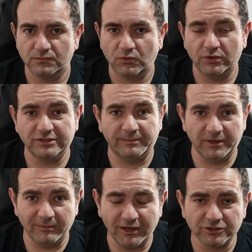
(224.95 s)
То есть я
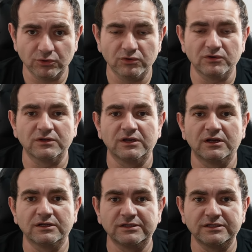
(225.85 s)
понимаю,
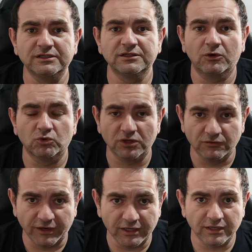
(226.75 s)
что э, сосиски кушать
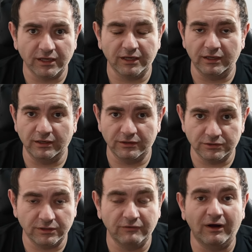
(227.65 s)
вредно и,
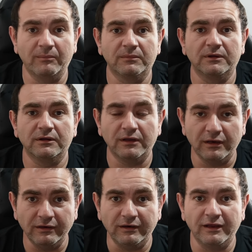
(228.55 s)
и вам
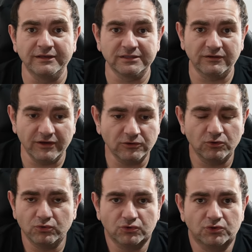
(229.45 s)
и не
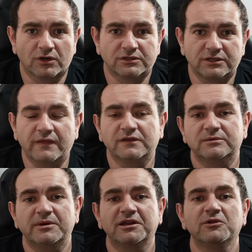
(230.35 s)
советую, но еще раз, я на
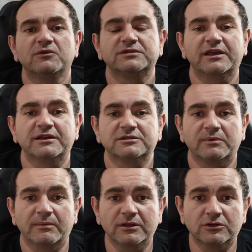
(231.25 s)
себе делаю всякие
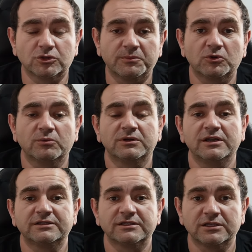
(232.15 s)
эксперименты, чтобы потом
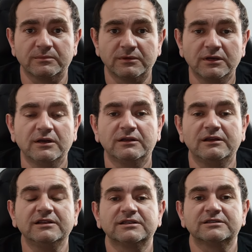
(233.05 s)
делиться с ним,
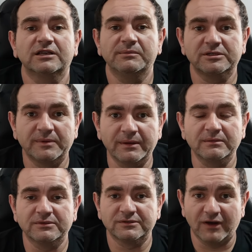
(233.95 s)
делиться с этими
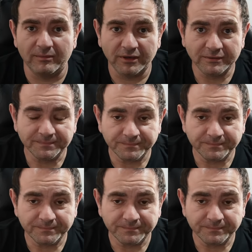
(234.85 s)
экспериментами с вами.